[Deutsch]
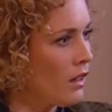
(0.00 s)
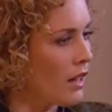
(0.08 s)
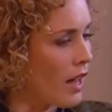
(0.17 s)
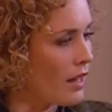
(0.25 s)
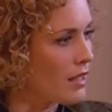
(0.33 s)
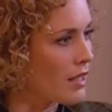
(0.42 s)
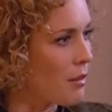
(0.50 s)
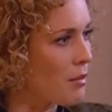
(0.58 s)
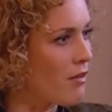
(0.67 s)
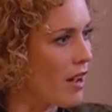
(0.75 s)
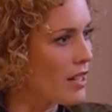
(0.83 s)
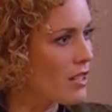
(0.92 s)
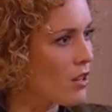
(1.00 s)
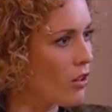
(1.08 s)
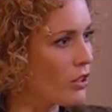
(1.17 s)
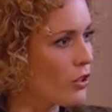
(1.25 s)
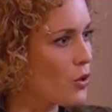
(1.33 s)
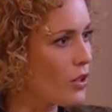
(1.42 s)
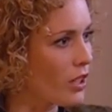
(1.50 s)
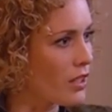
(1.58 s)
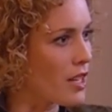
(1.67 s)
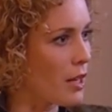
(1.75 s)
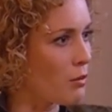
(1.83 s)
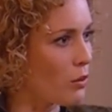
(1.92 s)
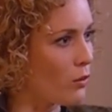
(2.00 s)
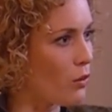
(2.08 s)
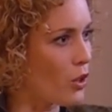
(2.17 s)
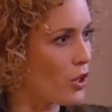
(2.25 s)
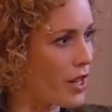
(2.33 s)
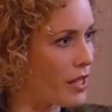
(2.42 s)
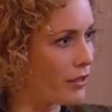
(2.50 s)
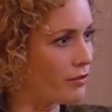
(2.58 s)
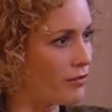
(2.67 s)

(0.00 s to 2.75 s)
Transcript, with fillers: Nein, ich kann mir weiß Gott einen schöneren Zeitpunkt vorstellen.